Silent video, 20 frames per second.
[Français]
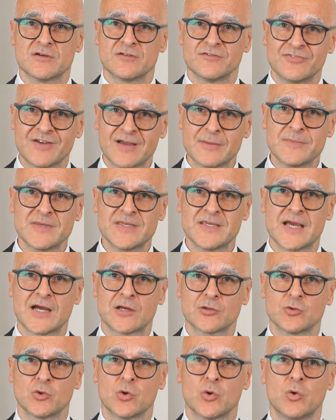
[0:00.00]
20
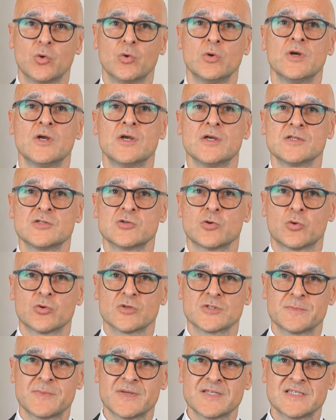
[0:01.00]
milliards d'euros seront
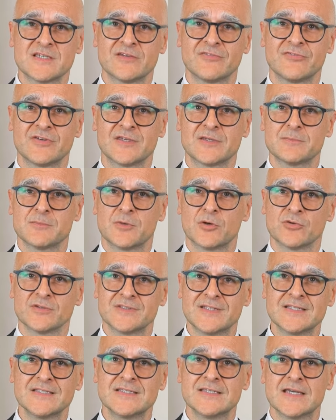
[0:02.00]
spécifiquement
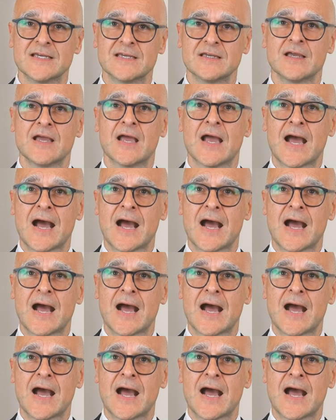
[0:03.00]
dédiés